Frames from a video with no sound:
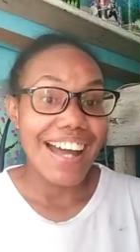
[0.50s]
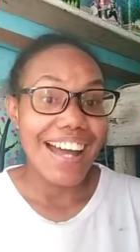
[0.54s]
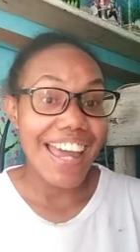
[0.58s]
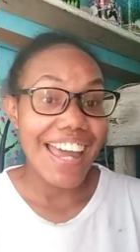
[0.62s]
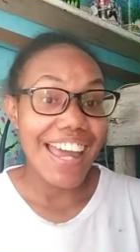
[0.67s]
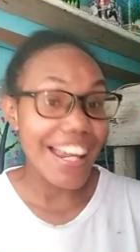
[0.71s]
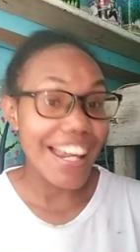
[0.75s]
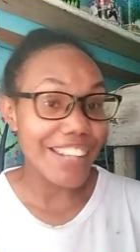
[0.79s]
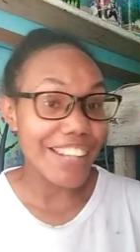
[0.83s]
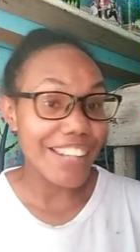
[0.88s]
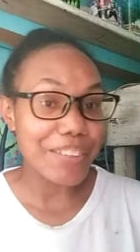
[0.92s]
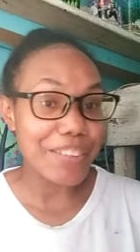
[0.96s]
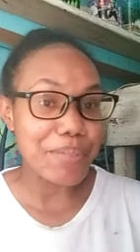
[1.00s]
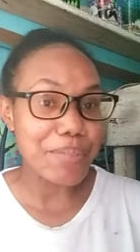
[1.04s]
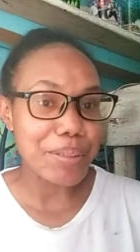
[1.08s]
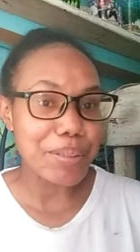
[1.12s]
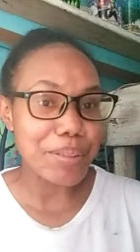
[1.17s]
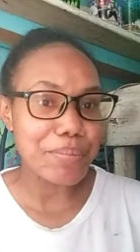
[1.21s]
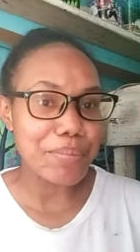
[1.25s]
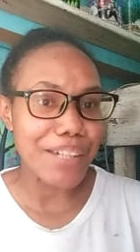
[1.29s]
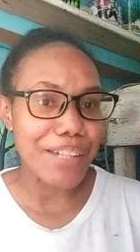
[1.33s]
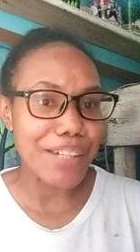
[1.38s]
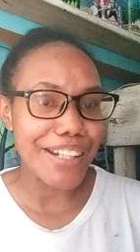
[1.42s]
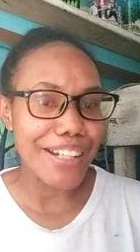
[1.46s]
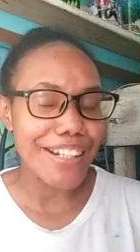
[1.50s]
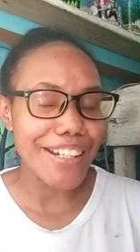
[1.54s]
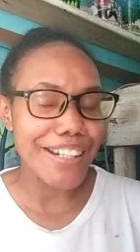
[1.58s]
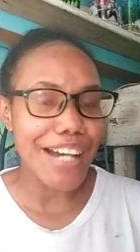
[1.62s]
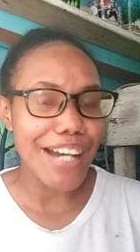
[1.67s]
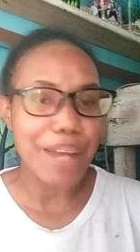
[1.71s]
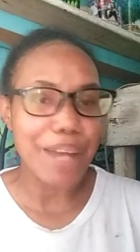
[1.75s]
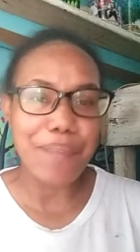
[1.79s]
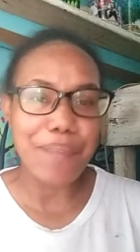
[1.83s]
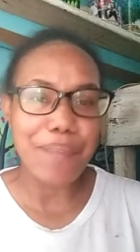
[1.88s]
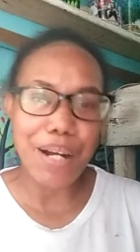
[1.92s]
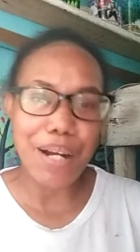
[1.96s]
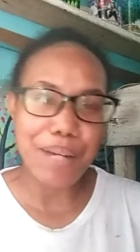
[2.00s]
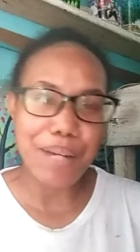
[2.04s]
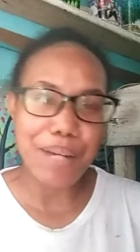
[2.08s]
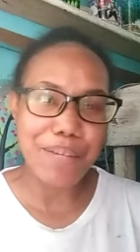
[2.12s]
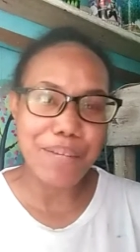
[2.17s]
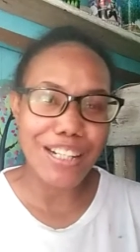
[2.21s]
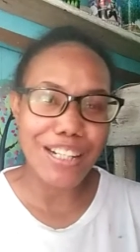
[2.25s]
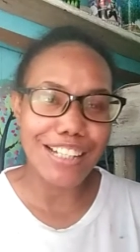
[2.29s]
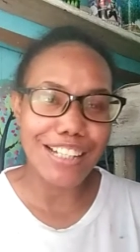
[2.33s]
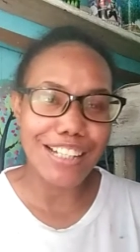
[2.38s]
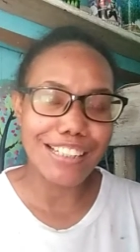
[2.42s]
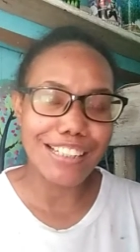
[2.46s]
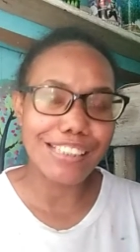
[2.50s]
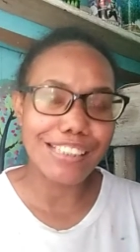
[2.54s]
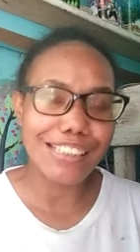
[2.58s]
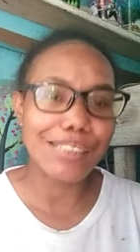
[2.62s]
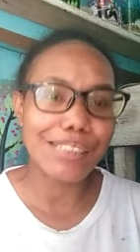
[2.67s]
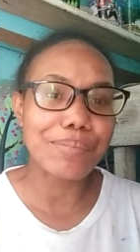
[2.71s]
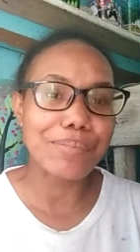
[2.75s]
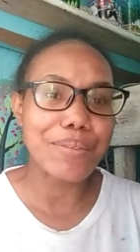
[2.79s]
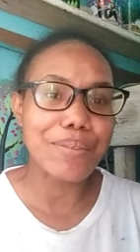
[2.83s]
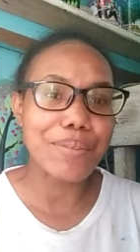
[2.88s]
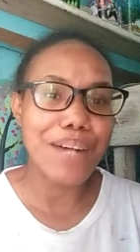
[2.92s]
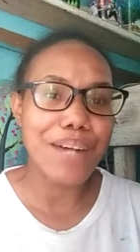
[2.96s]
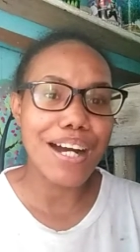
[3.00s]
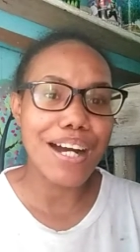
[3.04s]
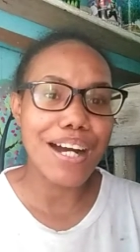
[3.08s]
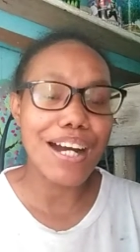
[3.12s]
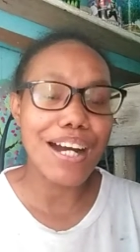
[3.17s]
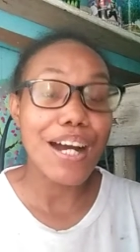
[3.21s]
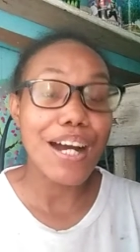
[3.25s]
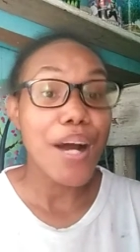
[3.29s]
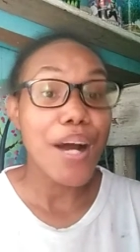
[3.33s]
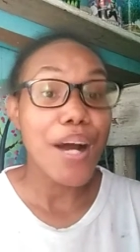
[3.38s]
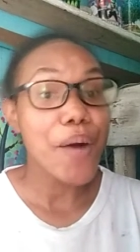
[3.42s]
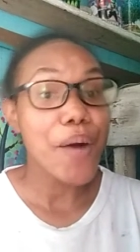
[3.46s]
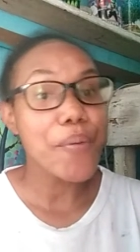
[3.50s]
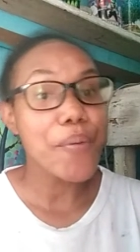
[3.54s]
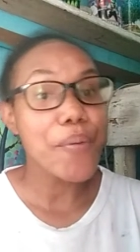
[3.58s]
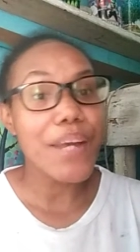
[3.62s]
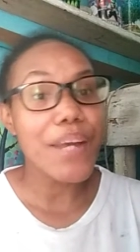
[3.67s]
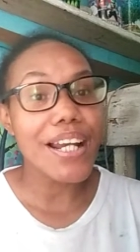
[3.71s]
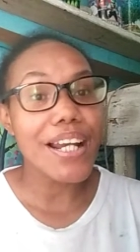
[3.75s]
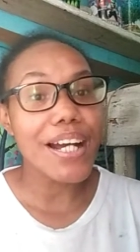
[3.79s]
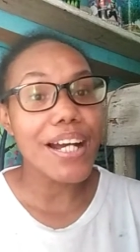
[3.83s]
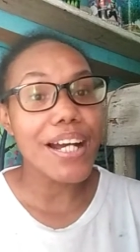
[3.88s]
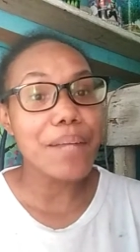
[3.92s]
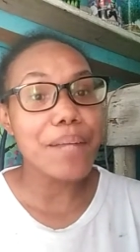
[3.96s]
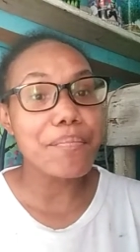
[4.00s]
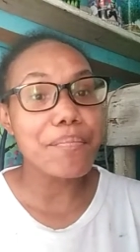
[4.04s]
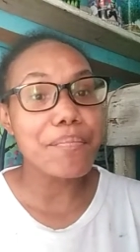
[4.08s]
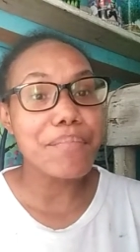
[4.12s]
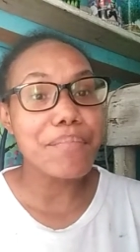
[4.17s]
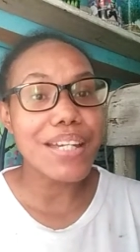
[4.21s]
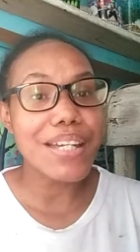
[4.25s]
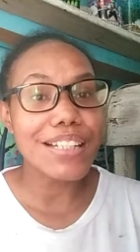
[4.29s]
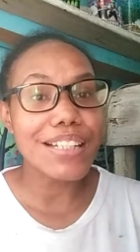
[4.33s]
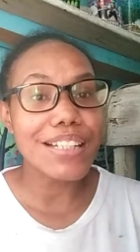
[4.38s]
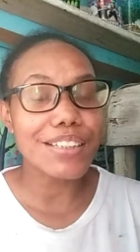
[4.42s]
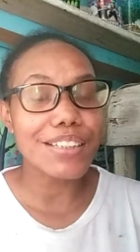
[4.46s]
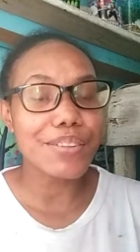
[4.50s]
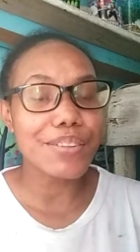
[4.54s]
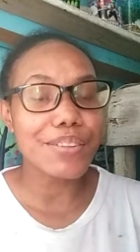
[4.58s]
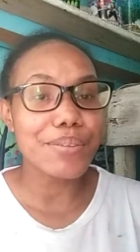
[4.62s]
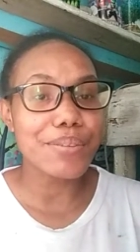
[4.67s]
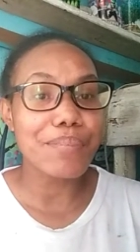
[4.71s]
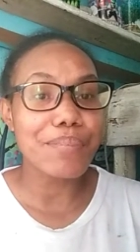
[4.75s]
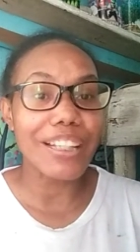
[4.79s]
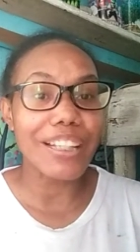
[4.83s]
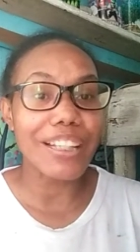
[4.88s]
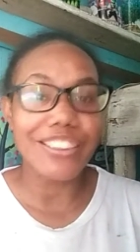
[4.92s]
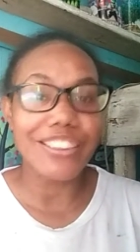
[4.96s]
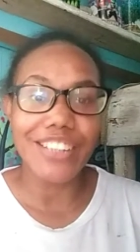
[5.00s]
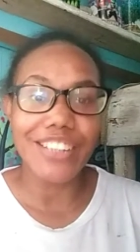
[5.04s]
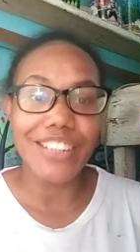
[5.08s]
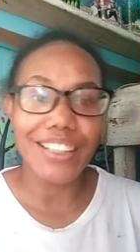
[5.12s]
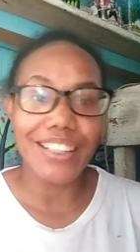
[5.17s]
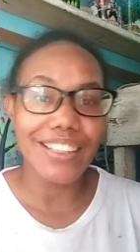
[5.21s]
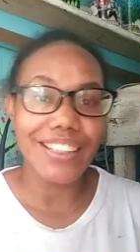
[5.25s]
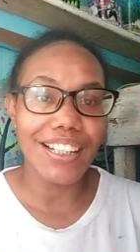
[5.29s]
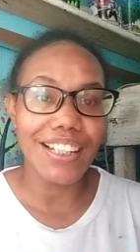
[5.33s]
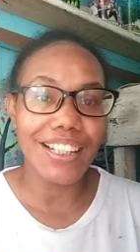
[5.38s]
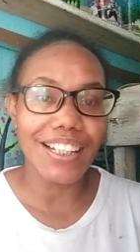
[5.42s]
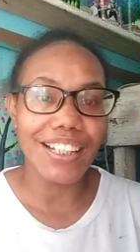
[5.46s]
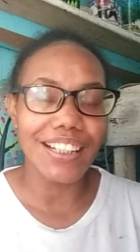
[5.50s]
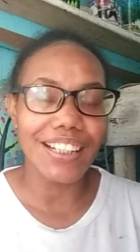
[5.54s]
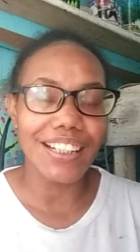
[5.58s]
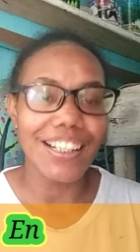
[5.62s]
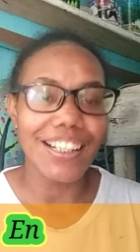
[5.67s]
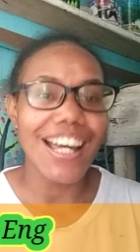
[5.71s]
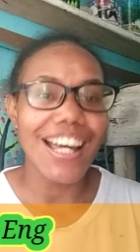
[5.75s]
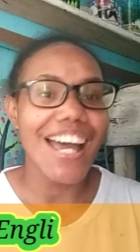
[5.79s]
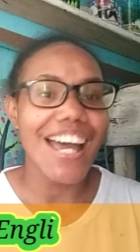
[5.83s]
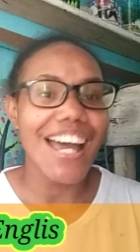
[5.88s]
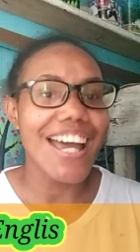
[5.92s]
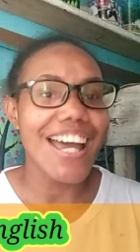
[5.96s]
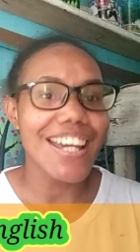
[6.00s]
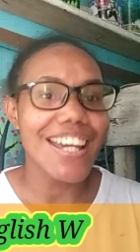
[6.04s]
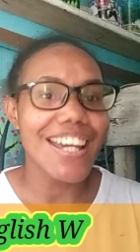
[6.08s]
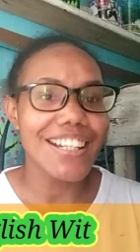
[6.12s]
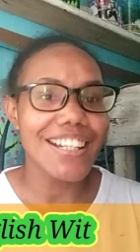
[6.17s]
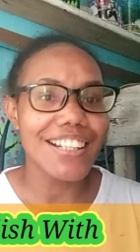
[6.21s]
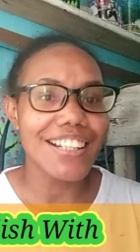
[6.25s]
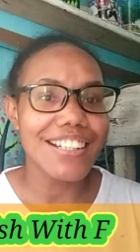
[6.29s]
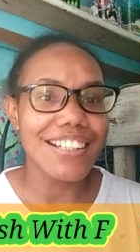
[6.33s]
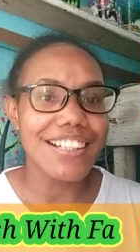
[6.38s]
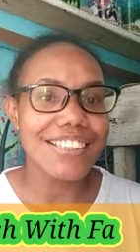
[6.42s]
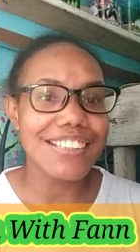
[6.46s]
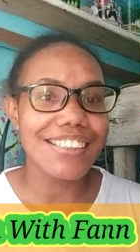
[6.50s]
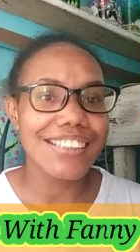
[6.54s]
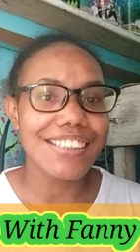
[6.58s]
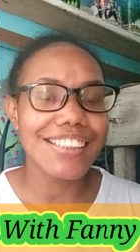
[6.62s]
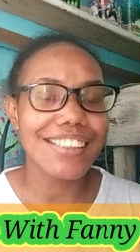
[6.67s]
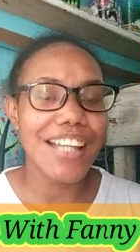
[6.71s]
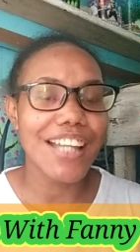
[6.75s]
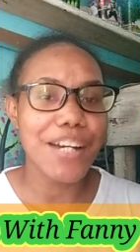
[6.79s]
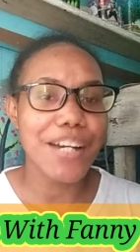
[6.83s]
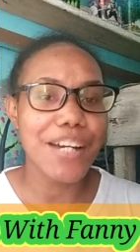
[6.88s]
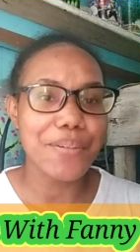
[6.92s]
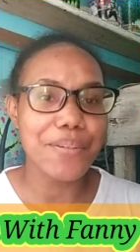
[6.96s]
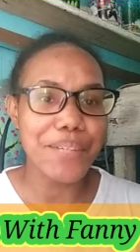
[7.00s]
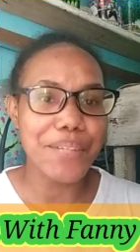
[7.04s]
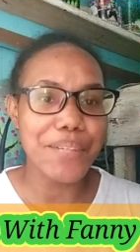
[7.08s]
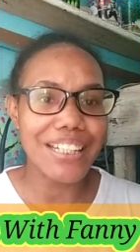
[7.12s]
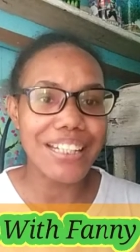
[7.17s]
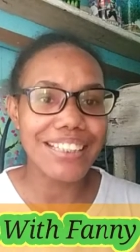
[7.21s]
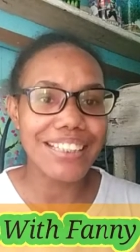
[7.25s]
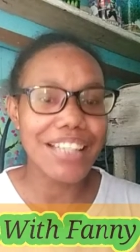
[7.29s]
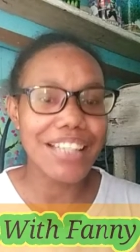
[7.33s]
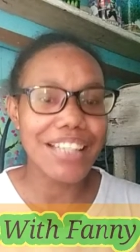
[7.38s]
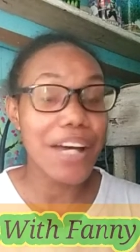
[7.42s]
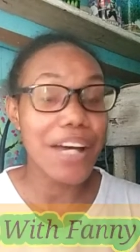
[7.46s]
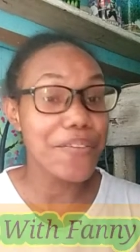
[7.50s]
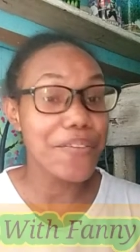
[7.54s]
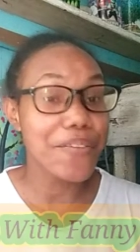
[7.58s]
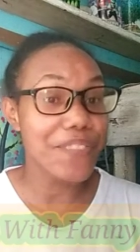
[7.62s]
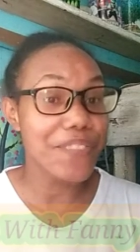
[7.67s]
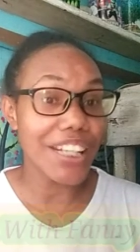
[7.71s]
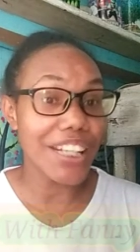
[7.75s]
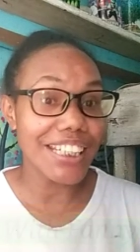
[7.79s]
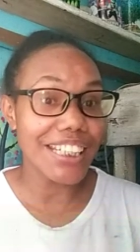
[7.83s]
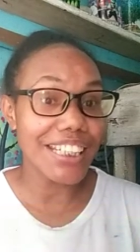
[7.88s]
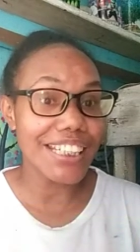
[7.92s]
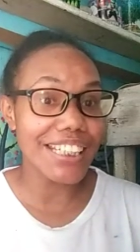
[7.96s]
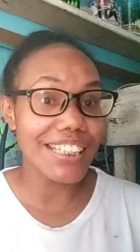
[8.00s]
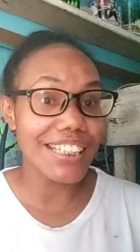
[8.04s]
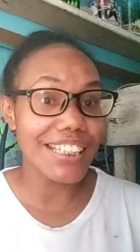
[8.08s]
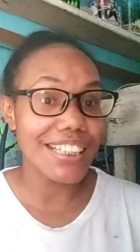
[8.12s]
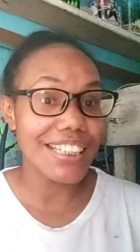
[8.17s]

Halo teman-teman, apa kabar kalian semua? Welcome back to my channel English with Fanny.